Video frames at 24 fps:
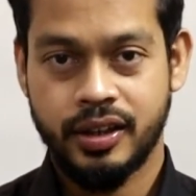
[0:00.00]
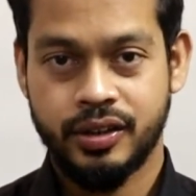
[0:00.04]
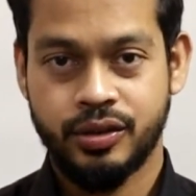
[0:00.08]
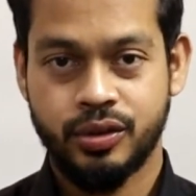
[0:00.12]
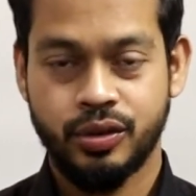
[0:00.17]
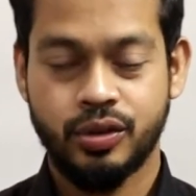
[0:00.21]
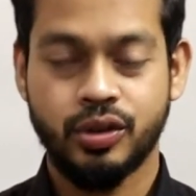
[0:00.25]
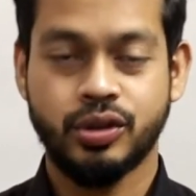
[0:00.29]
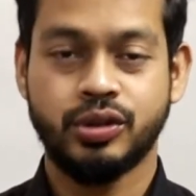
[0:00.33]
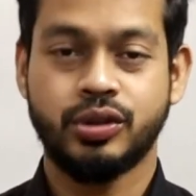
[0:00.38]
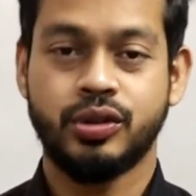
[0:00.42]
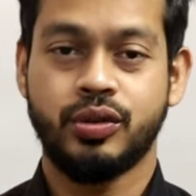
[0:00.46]

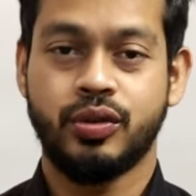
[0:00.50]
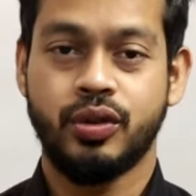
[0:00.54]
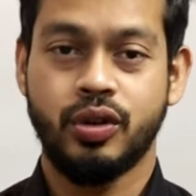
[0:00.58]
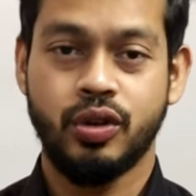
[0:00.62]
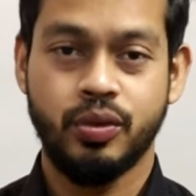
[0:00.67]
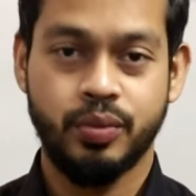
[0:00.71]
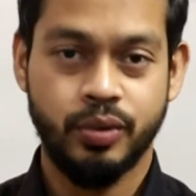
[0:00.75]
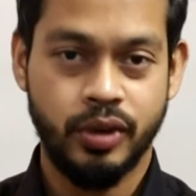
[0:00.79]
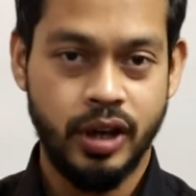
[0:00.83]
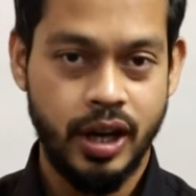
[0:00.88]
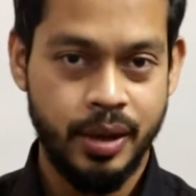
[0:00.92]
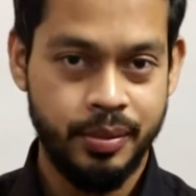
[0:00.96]
একটু কষ্ট করে
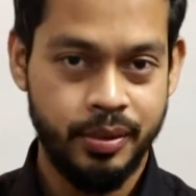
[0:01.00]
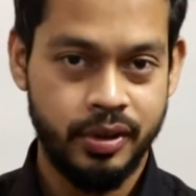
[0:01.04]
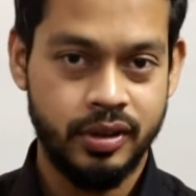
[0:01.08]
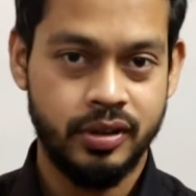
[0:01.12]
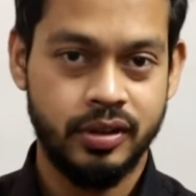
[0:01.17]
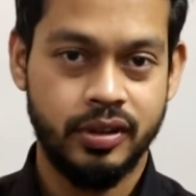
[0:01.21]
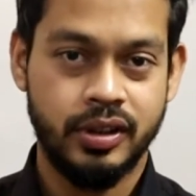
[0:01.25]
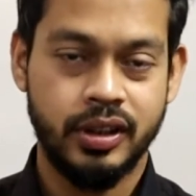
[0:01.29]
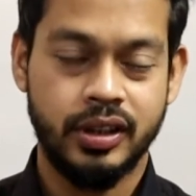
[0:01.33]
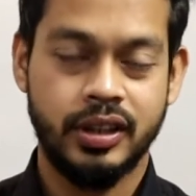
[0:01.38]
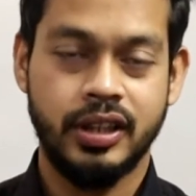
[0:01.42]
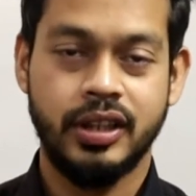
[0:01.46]
উপরে আই
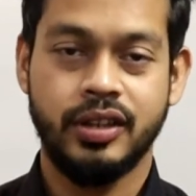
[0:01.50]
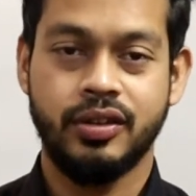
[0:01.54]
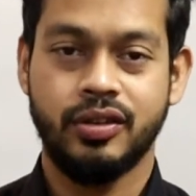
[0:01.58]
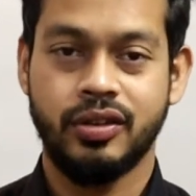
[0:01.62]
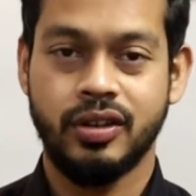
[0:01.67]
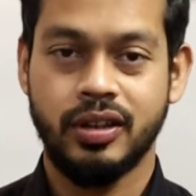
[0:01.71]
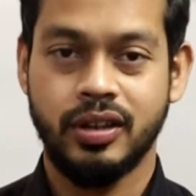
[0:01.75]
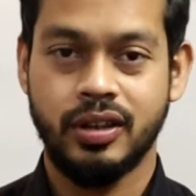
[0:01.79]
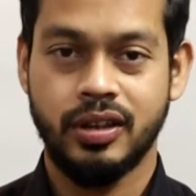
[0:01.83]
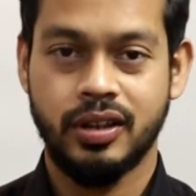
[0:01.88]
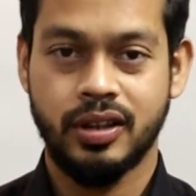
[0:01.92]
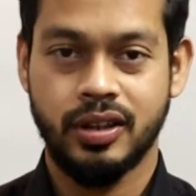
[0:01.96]
বাটনটা ক্লিক
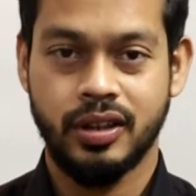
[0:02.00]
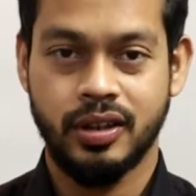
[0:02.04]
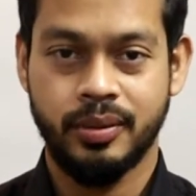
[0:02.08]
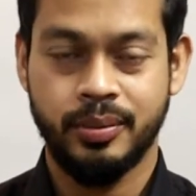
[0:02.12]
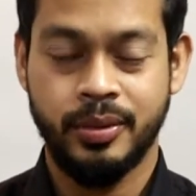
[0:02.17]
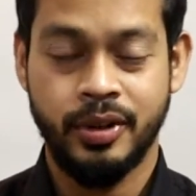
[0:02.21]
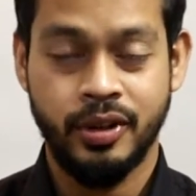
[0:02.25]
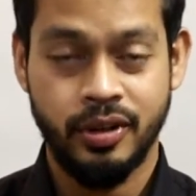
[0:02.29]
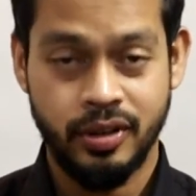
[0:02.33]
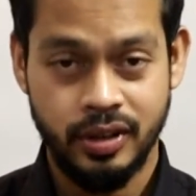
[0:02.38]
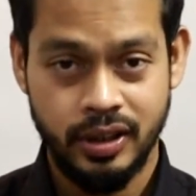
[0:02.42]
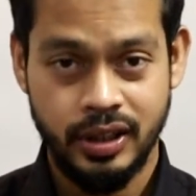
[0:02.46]
করে
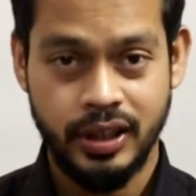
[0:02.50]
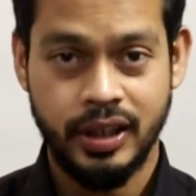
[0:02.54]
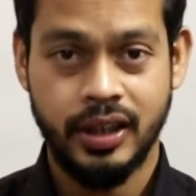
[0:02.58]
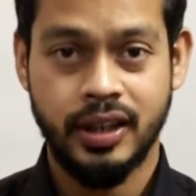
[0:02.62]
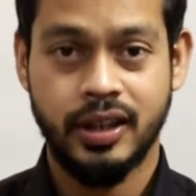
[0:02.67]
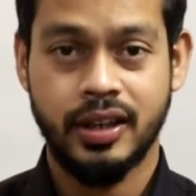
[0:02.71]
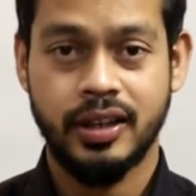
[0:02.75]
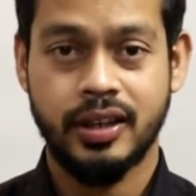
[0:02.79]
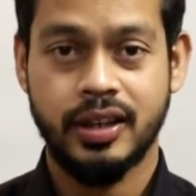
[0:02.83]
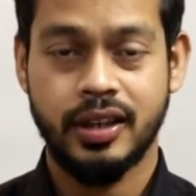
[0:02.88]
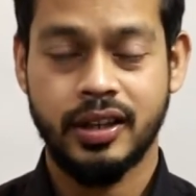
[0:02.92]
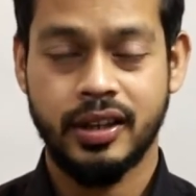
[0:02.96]
ভিডিওটা
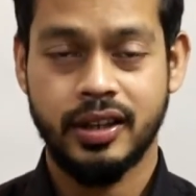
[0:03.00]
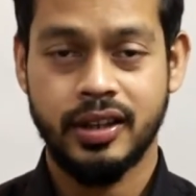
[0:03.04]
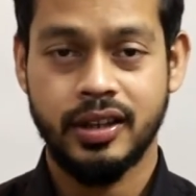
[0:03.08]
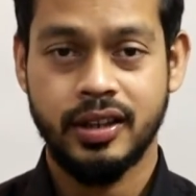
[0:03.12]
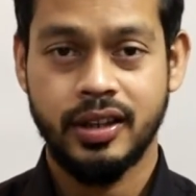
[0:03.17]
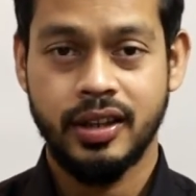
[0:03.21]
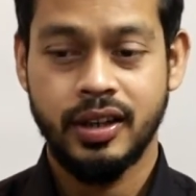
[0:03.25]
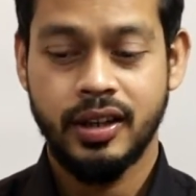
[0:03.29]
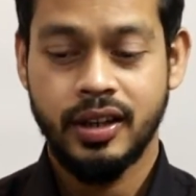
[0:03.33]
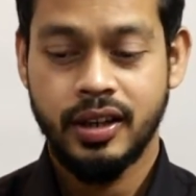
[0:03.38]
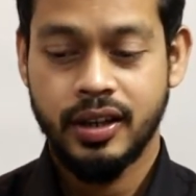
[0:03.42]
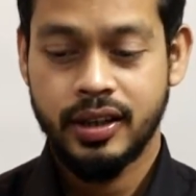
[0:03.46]
দেখে নেন আগে
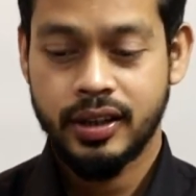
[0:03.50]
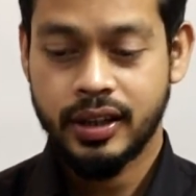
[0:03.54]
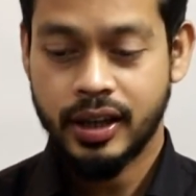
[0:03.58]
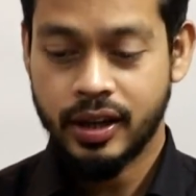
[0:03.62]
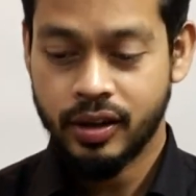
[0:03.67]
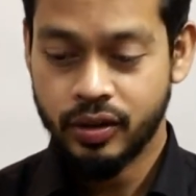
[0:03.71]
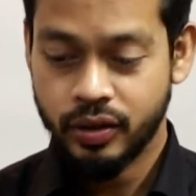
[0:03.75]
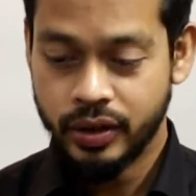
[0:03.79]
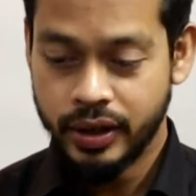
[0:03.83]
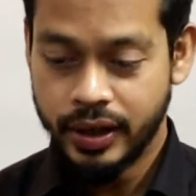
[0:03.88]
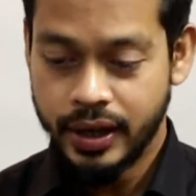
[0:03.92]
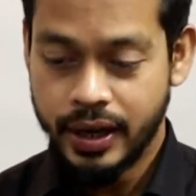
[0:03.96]

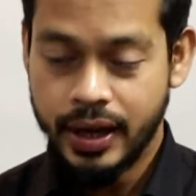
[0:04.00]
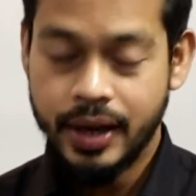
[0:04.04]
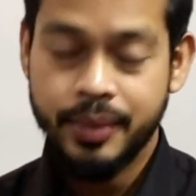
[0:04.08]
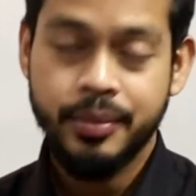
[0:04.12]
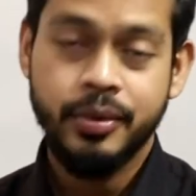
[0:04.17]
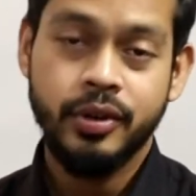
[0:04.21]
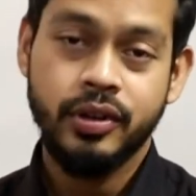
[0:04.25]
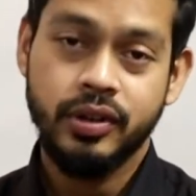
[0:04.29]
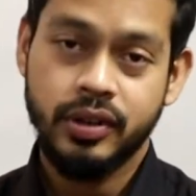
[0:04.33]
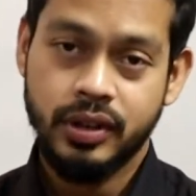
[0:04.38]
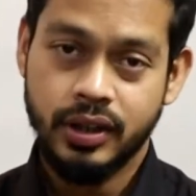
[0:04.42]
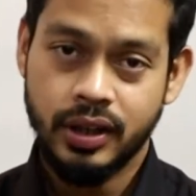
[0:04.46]
তাহলে এই
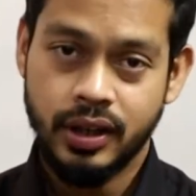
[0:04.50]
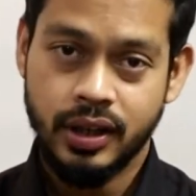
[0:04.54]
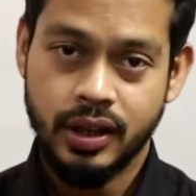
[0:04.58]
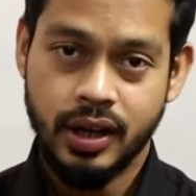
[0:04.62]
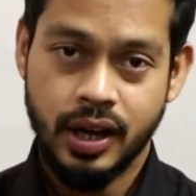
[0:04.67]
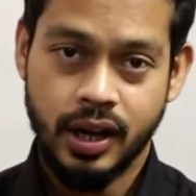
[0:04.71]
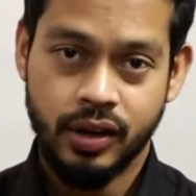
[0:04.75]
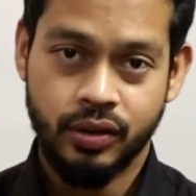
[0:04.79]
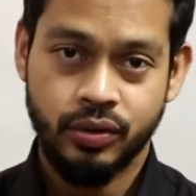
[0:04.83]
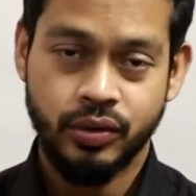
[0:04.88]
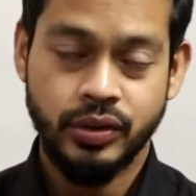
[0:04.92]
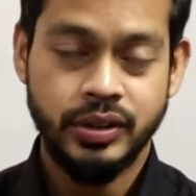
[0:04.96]
ভিডিওটা
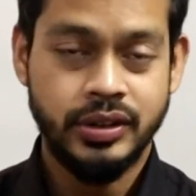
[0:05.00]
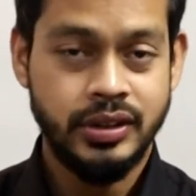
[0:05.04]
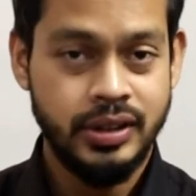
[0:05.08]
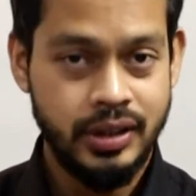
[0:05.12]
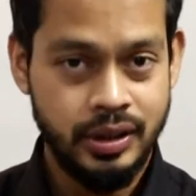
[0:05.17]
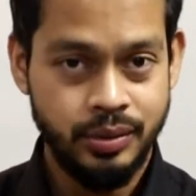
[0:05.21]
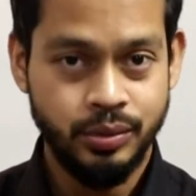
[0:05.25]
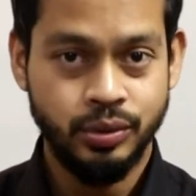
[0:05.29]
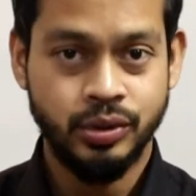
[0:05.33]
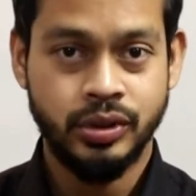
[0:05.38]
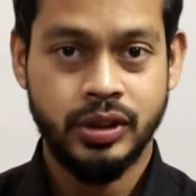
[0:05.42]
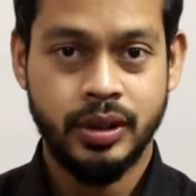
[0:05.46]
আরও
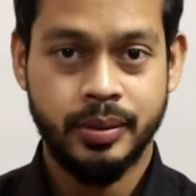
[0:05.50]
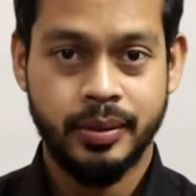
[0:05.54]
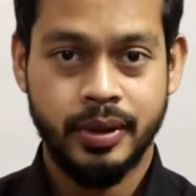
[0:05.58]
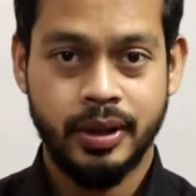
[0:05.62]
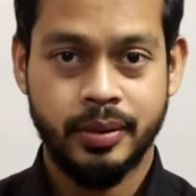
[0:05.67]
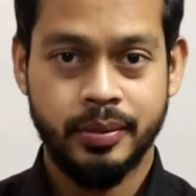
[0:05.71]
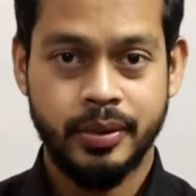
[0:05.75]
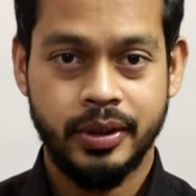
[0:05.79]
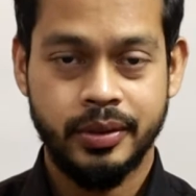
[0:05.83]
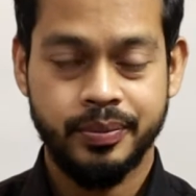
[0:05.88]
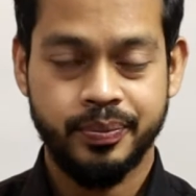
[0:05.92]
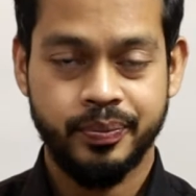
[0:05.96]
ইজিলি বুঝতে
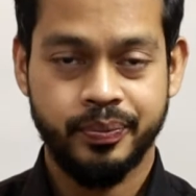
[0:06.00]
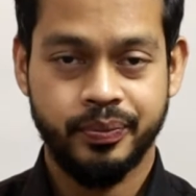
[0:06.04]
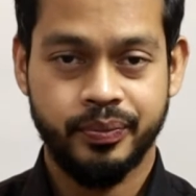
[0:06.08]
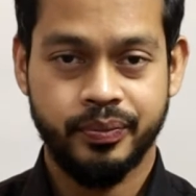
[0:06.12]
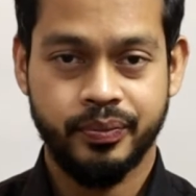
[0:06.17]
পারবেন